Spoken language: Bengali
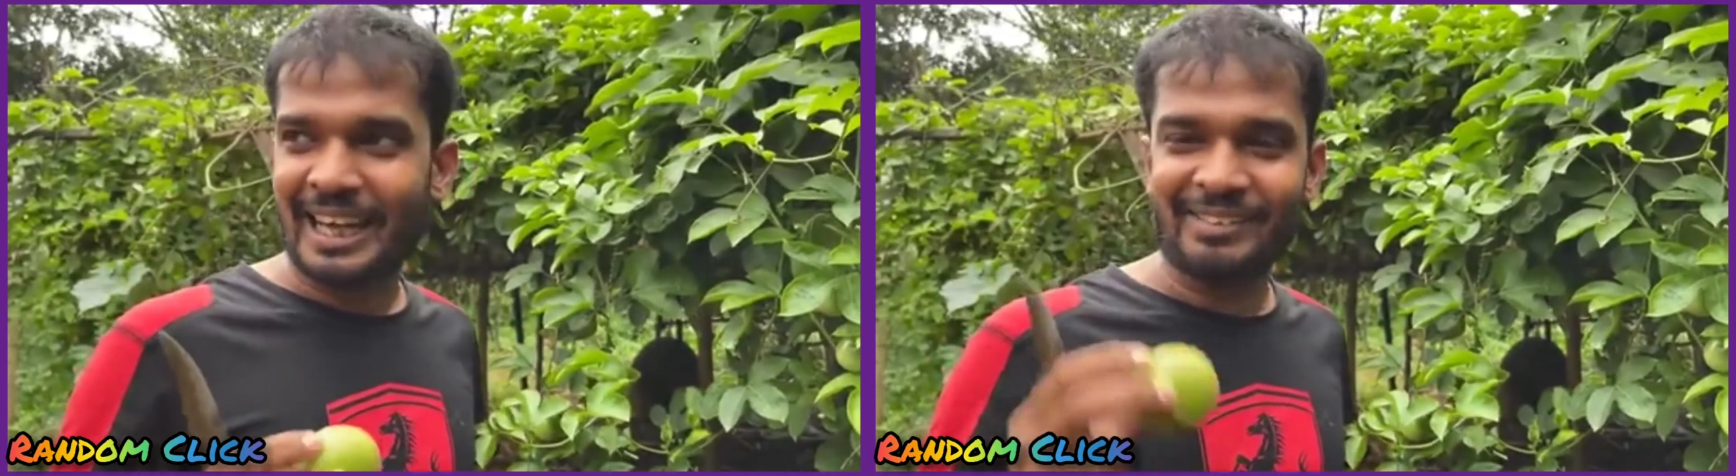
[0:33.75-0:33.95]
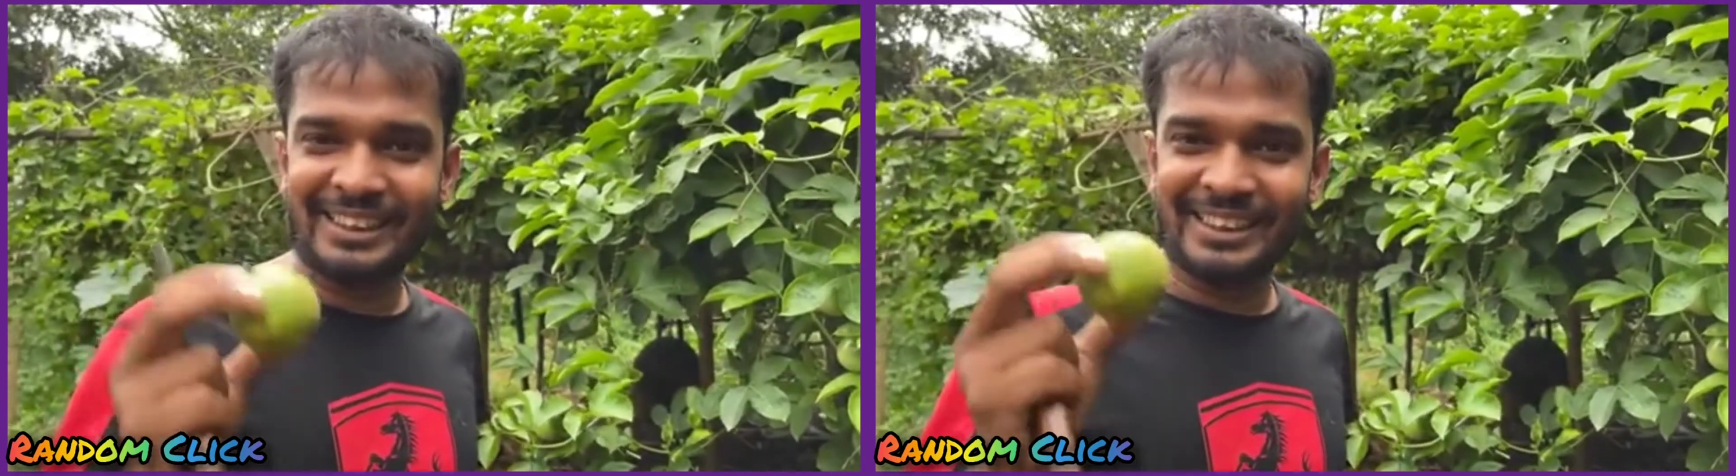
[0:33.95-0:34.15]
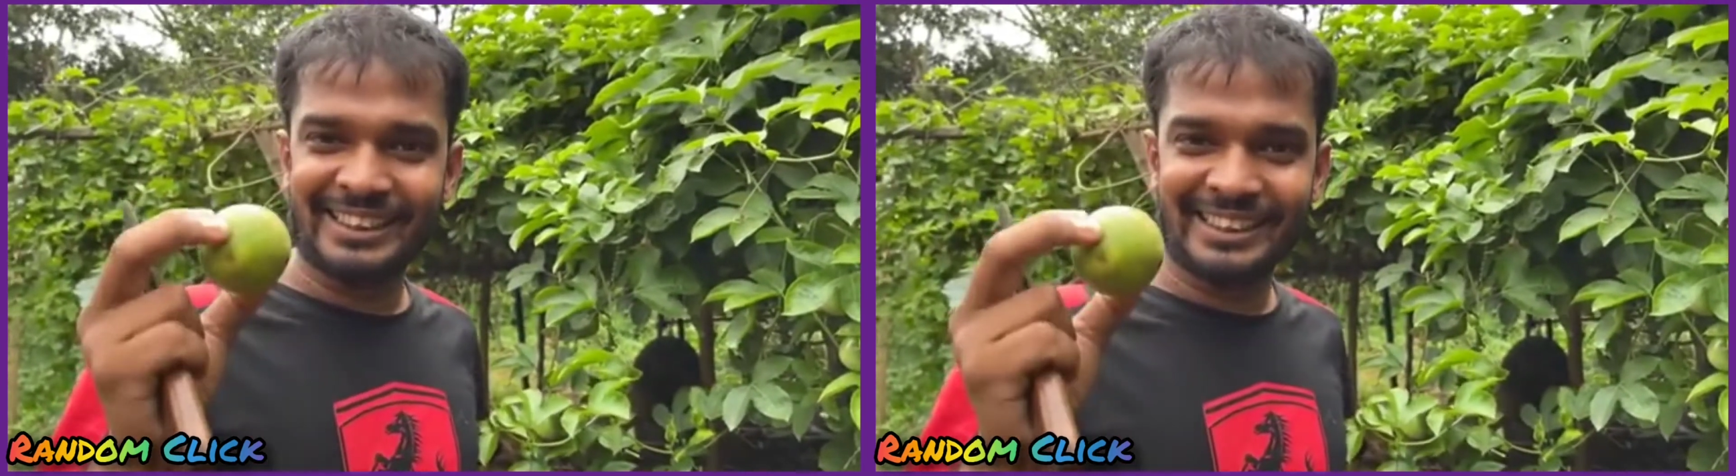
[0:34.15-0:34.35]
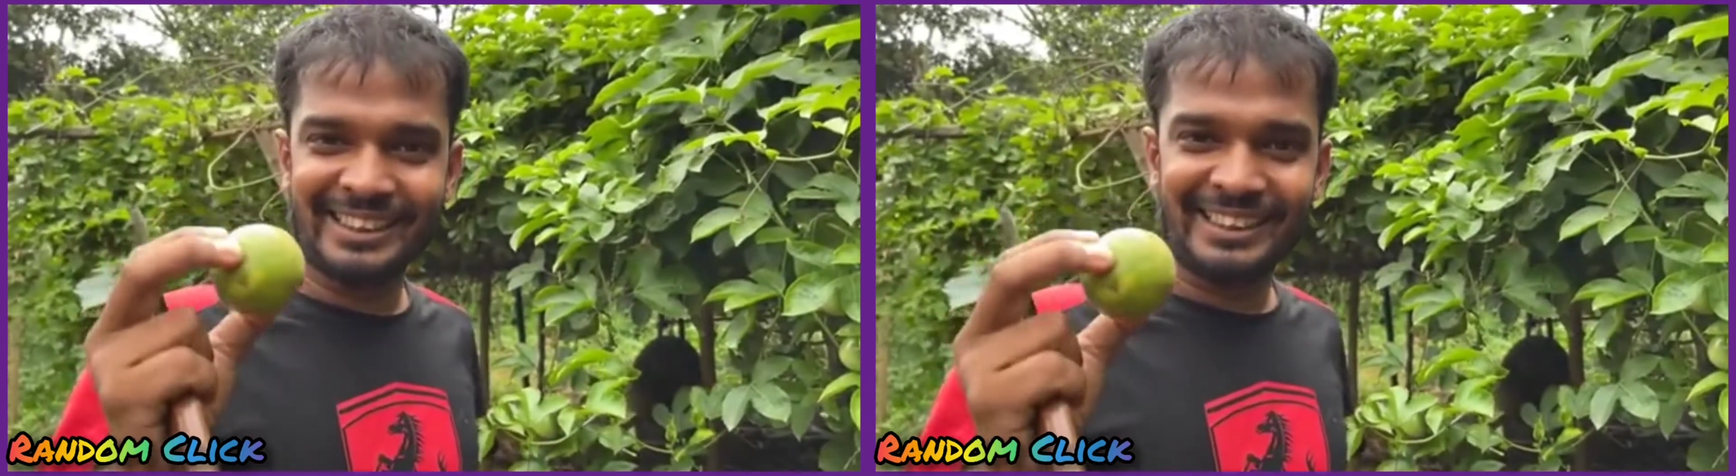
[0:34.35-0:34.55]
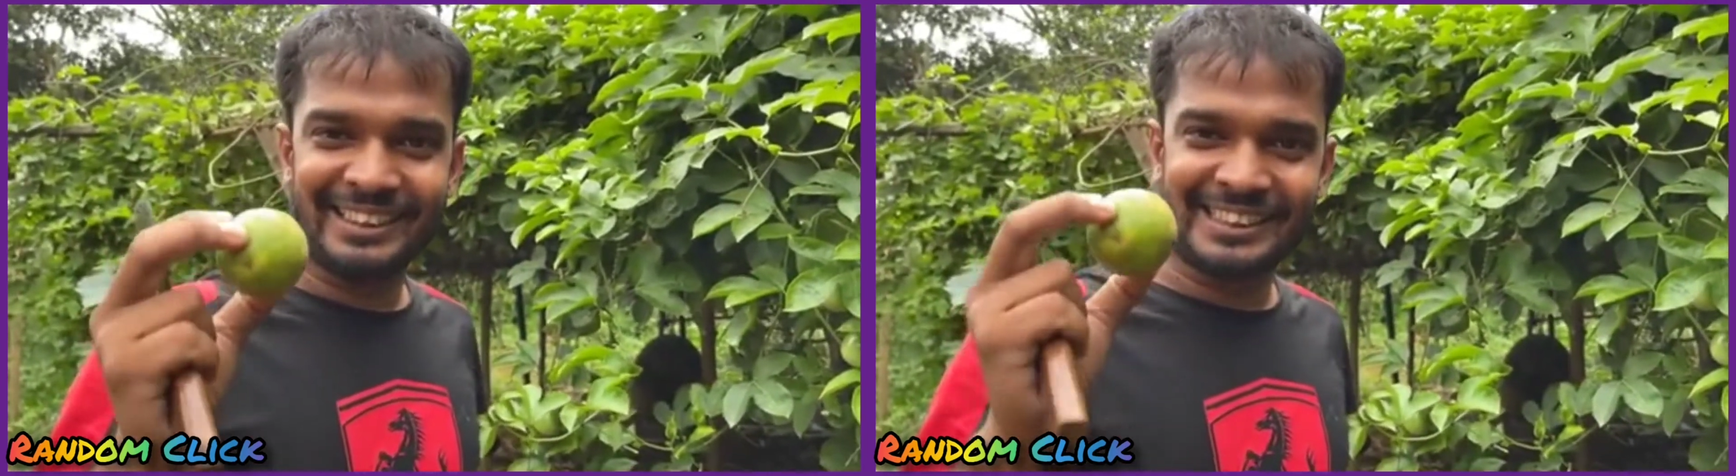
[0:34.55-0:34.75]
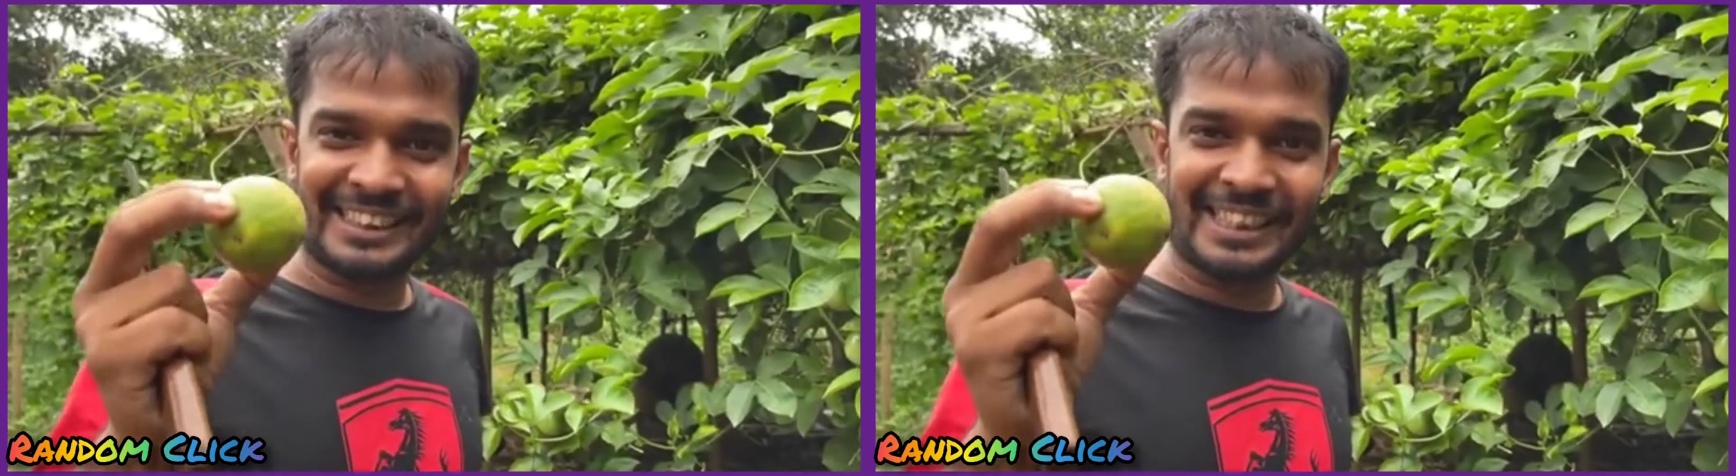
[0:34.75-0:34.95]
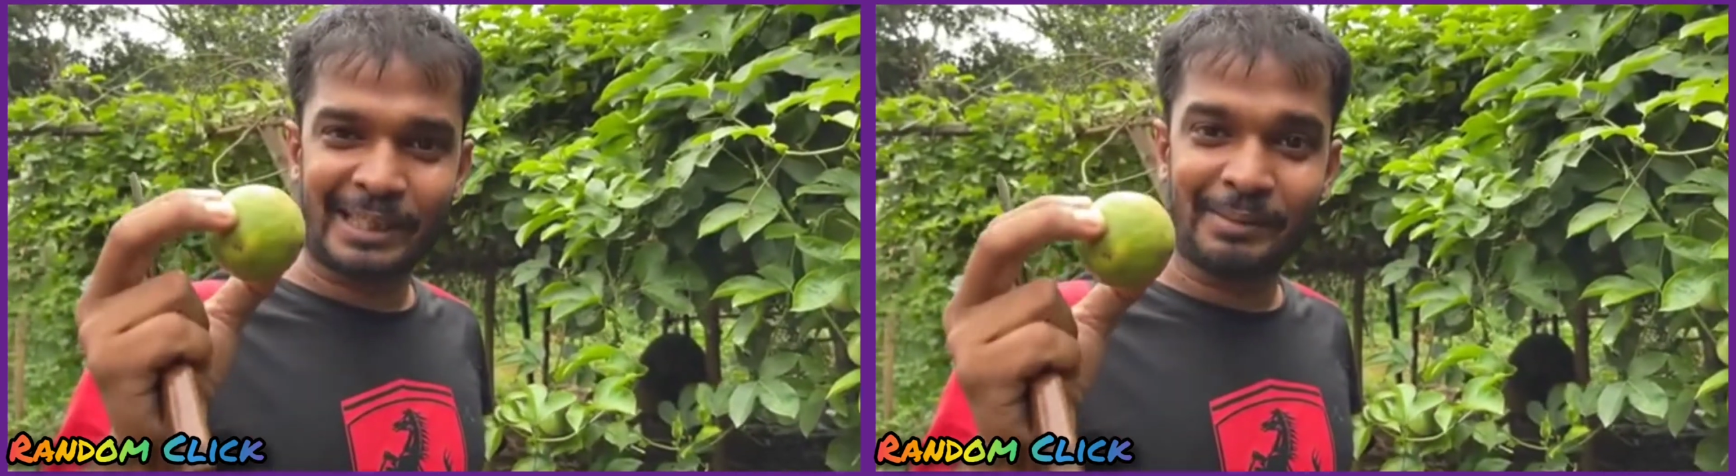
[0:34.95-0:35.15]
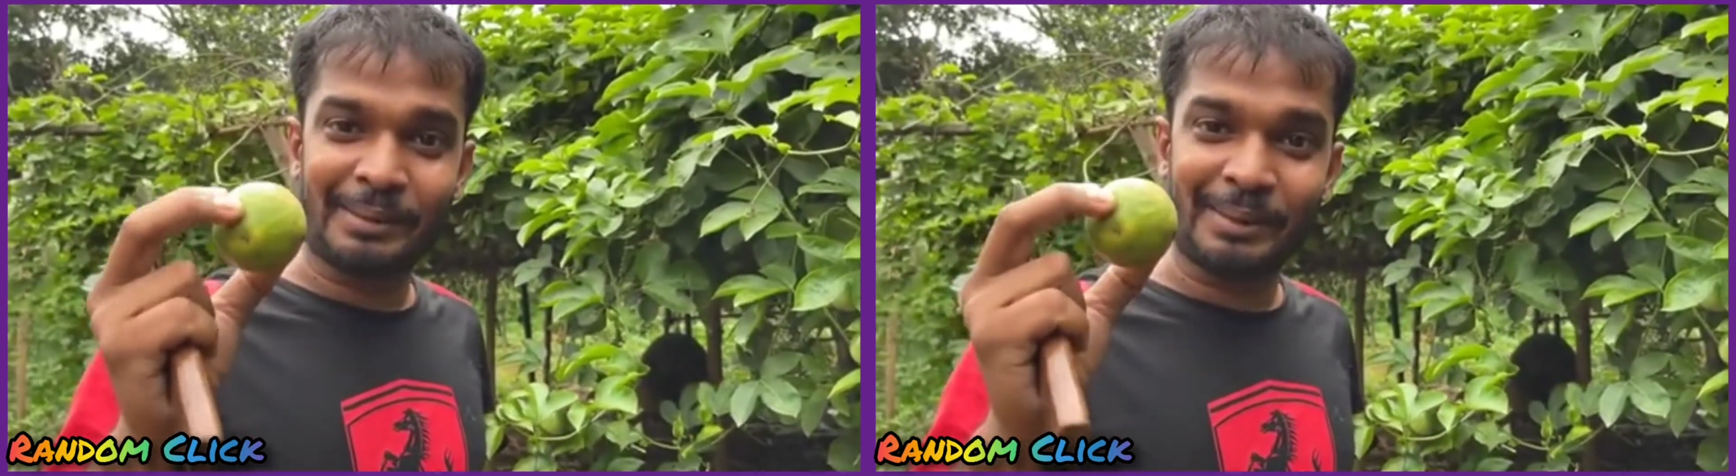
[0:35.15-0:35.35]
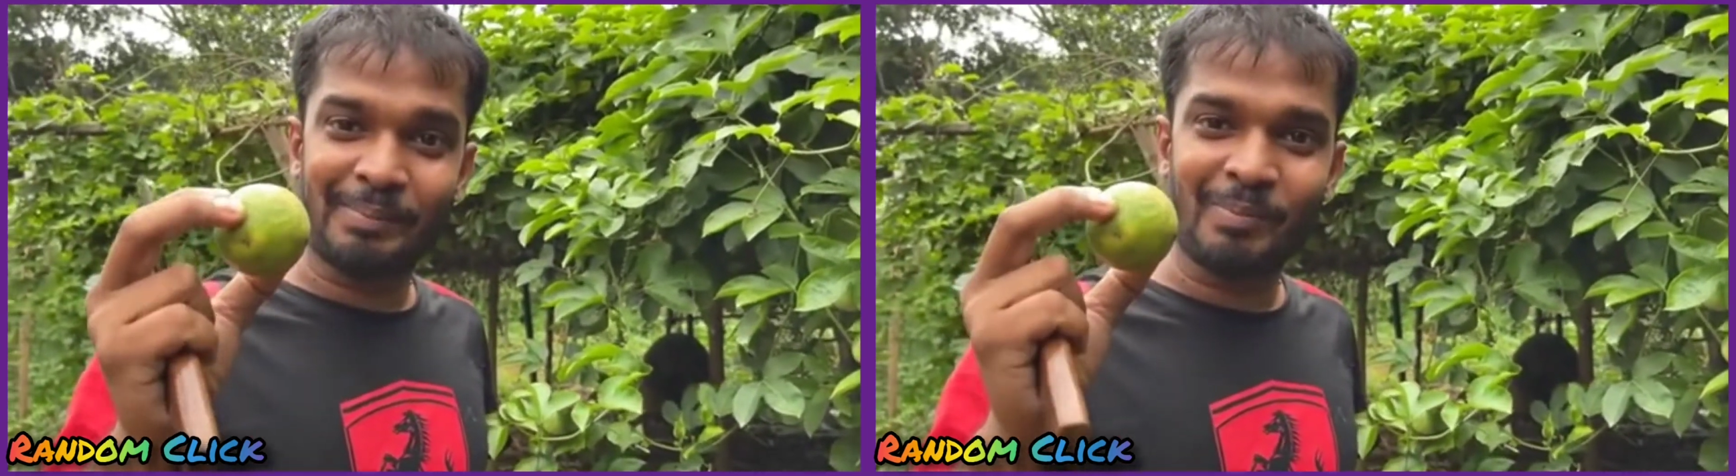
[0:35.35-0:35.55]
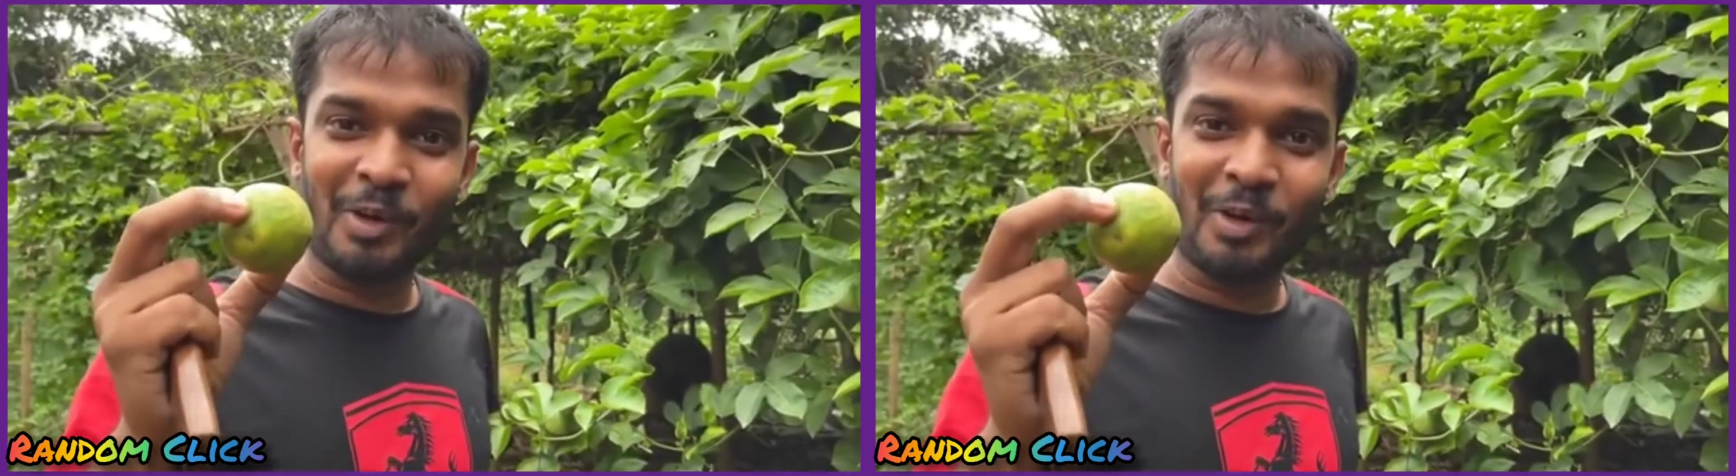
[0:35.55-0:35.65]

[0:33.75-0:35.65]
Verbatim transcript: আমি সেটি দেখাবো এর ভিতরে